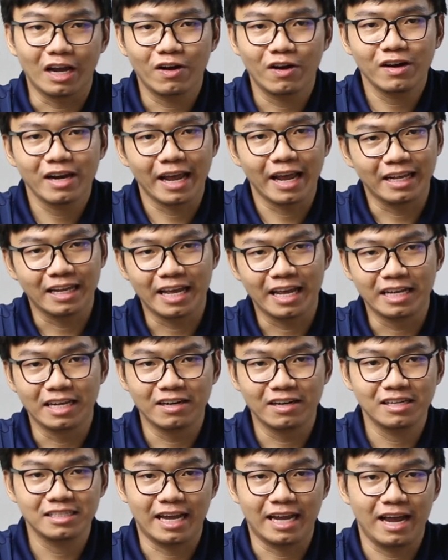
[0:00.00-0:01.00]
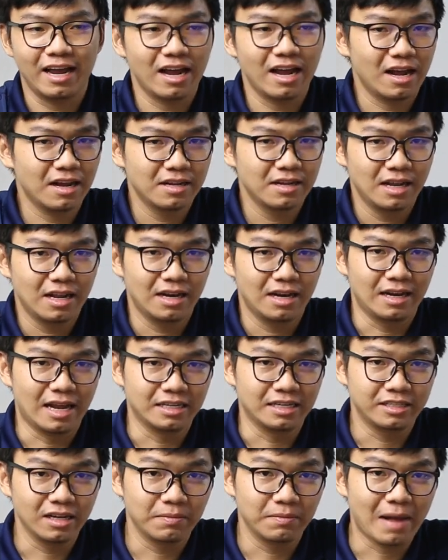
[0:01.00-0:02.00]
loại ngói này thì nó sẽ
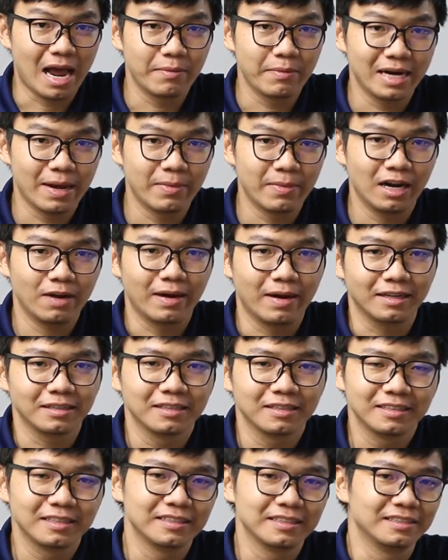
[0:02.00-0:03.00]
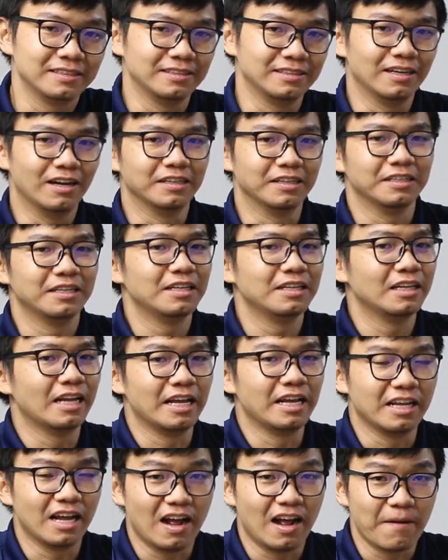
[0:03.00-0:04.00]
là trên 30 năm ha các bạn rồi
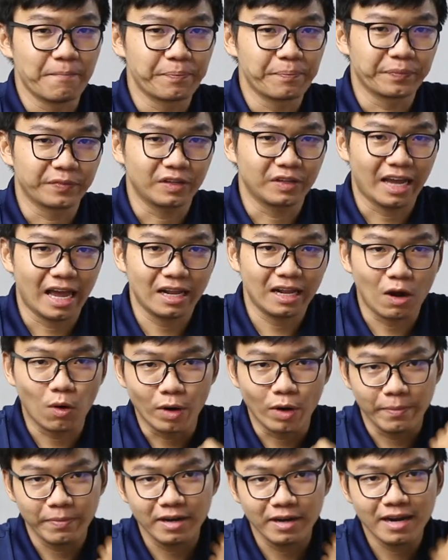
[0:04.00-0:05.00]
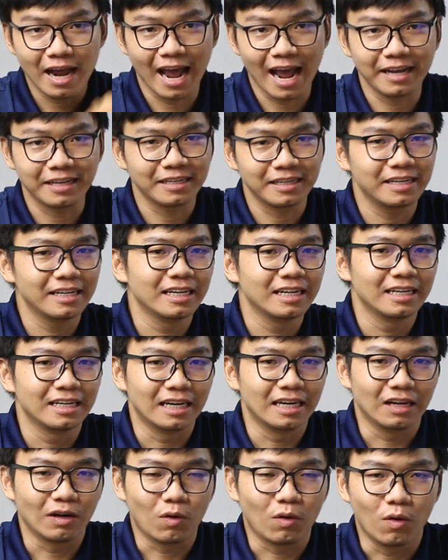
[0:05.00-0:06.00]
thì um, cái ưu điểm thứ hai
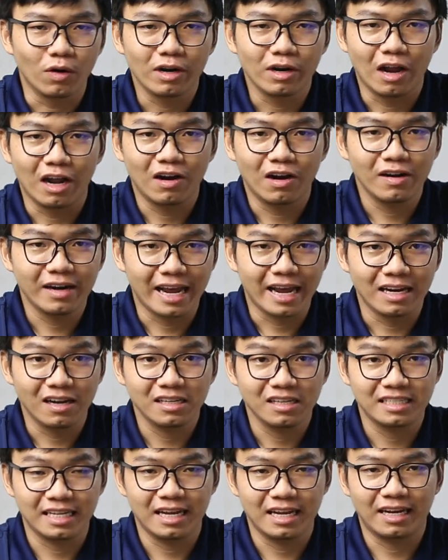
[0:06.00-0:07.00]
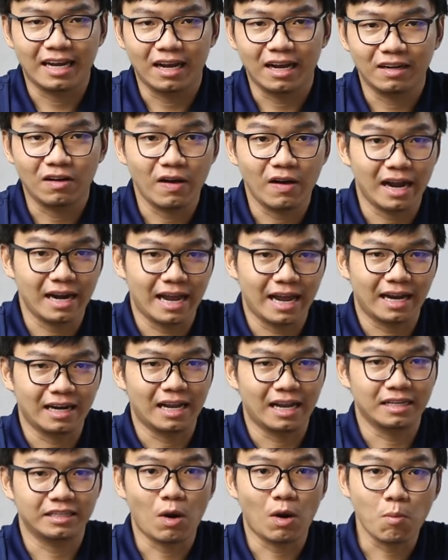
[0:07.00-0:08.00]
của cái loại ngói này nó sẽ có khả
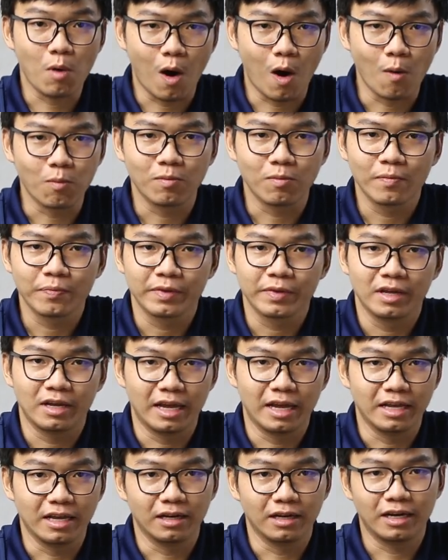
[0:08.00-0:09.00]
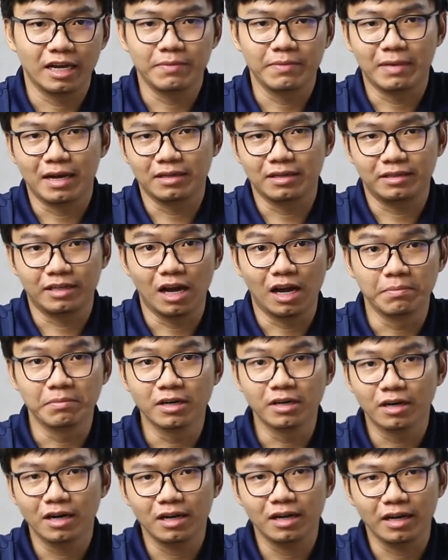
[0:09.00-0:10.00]
năng là chống ồn thì khi mà trời
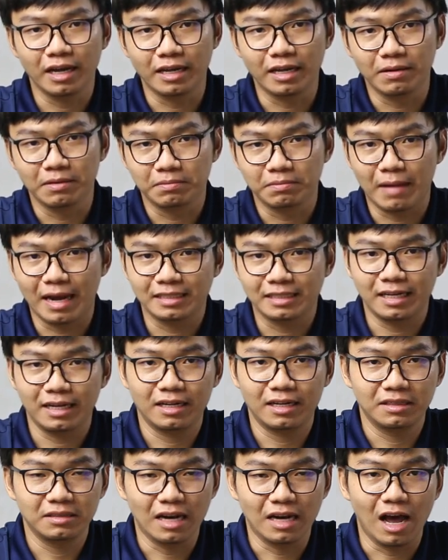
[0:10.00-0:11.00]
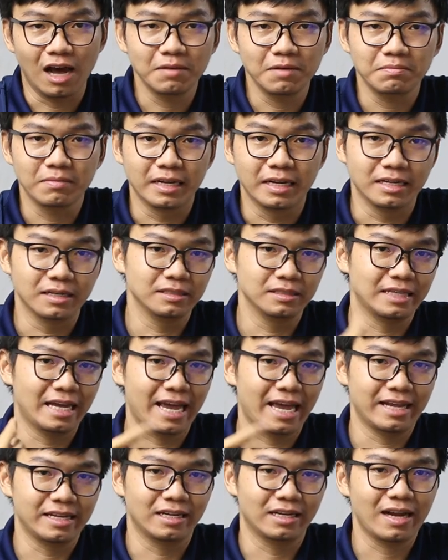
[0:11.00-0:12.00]
mưa thì bạn sẽ đỡ bị
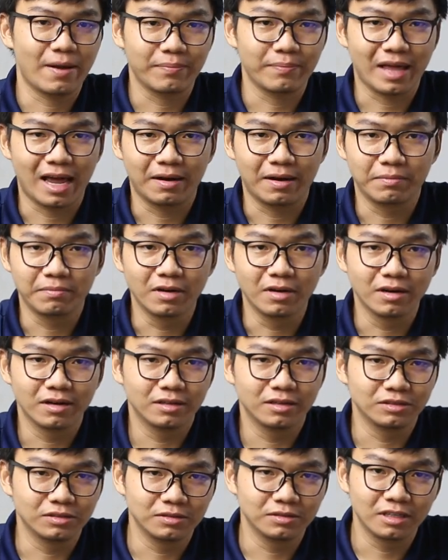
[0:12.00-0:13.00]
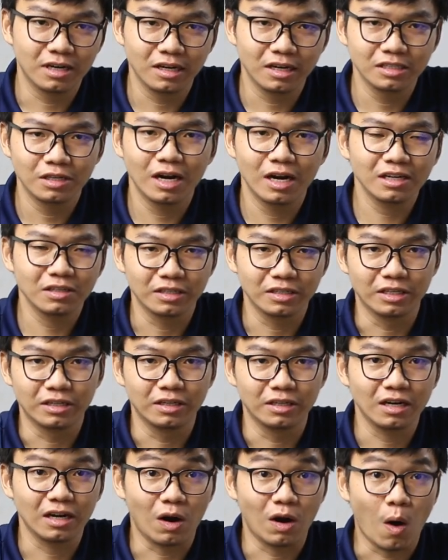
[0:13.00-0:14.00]
nghe những âm thanh mưa rơi rớt gì
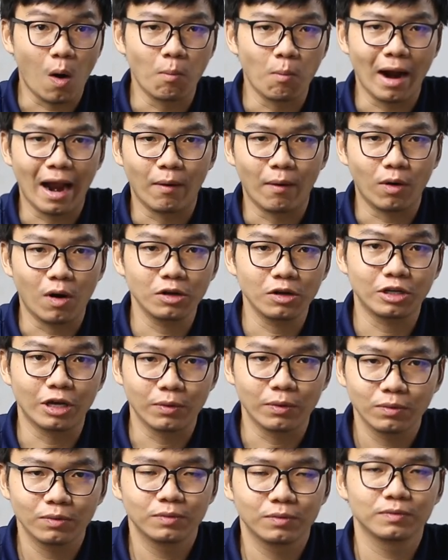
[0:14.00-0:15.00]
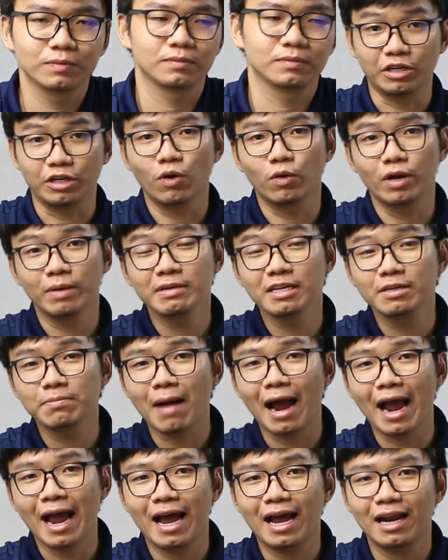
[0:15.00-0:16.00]
rất là ồn ào khó chịu rồi cái ưu điểm thứ
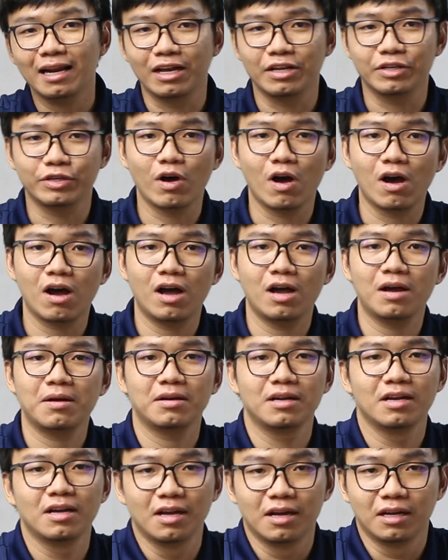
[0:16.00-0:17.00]
ba là do